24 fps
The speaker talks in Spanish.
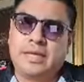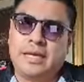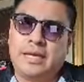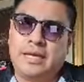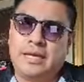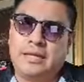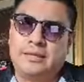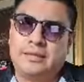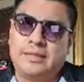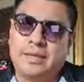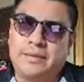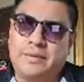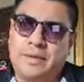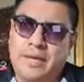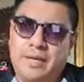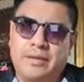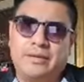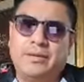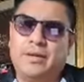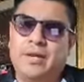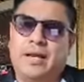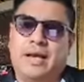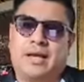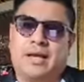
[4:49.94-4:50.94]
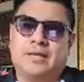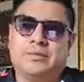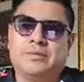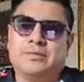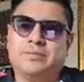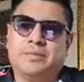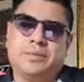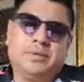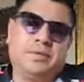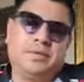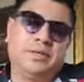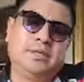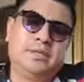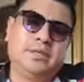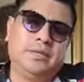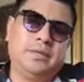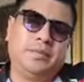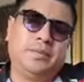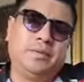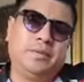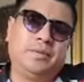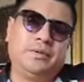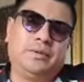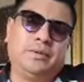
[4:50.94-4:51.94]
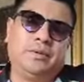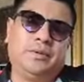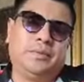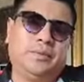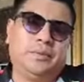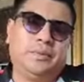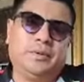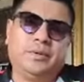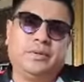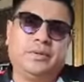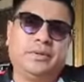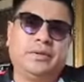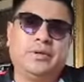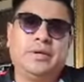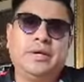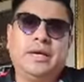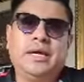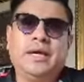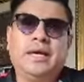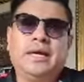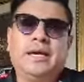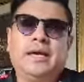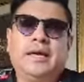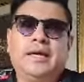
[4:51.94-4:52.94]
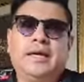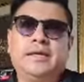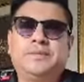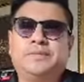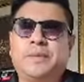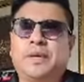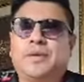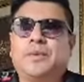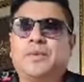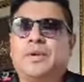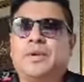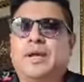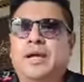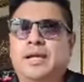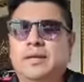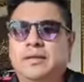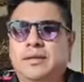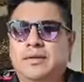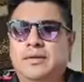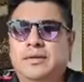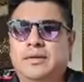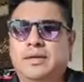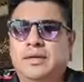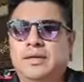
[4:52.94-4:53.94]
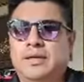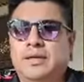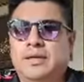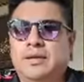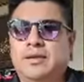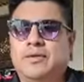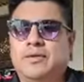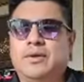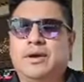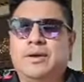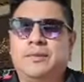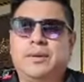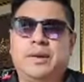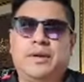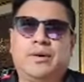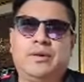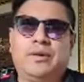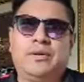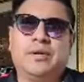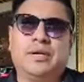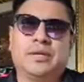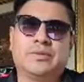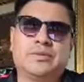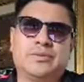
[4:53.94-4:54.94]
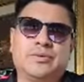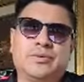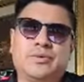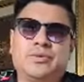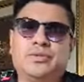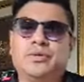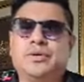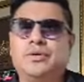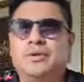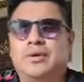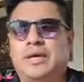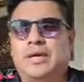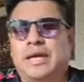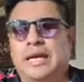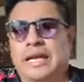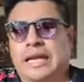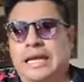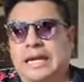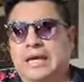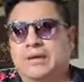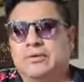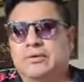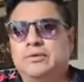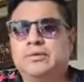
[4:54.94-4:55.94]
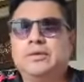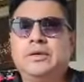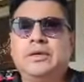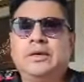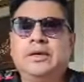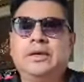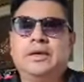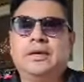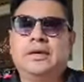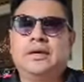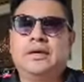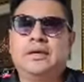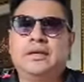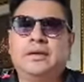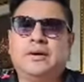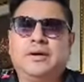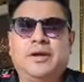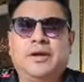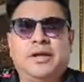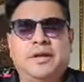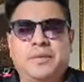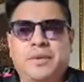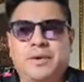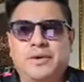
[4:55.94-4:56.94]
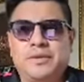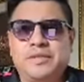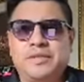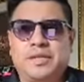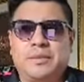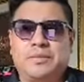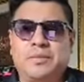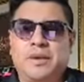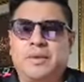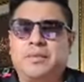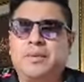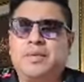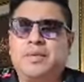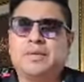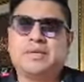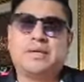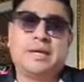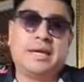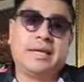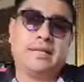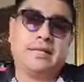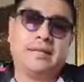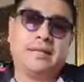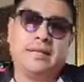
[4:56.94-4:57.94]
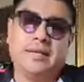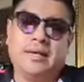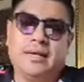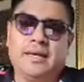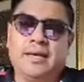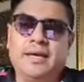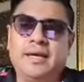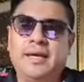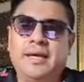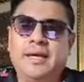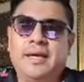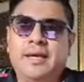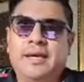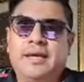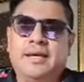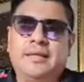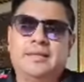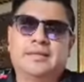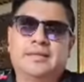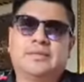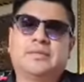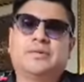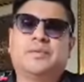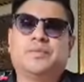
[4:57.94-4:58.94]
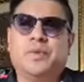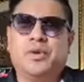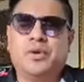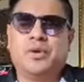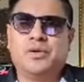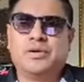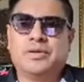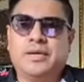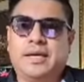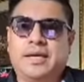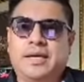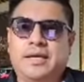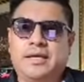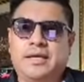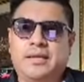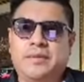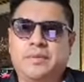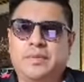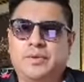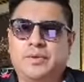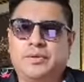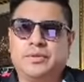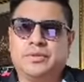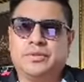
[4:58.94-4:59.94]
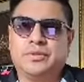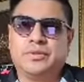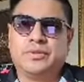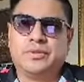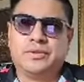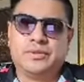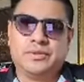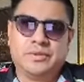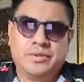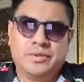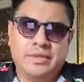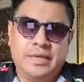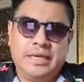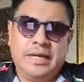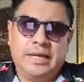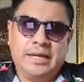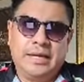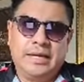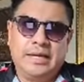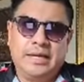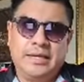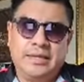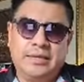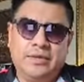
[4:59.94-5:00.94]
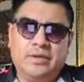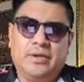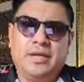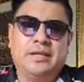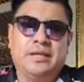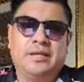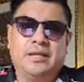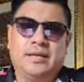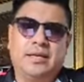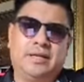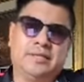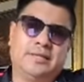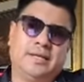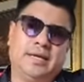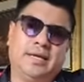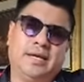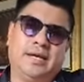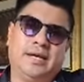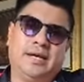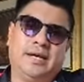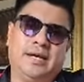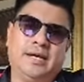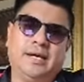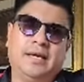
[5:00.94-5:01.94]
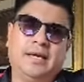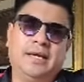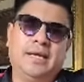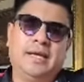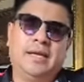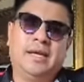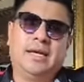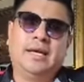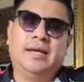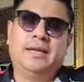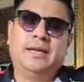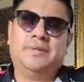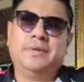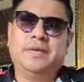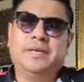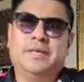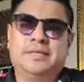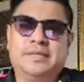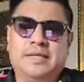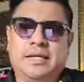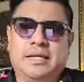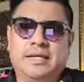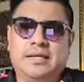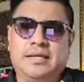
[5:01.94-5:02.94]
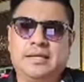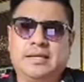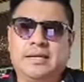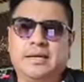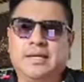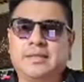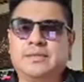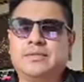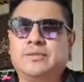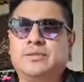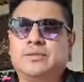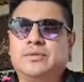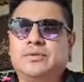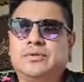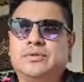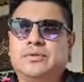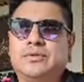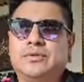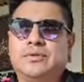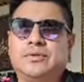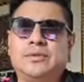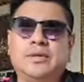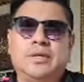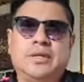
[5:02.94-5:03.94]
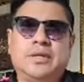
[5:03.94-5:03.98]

eh, sabiendo el caso, porque si de pronto yo puedo eh, especular de lo que, lo que veo, lo que escucho, lo que leo, eh, ahora veo hasta memes, gente inescrupulosa que de pronto no le interesa el bienestar del resto,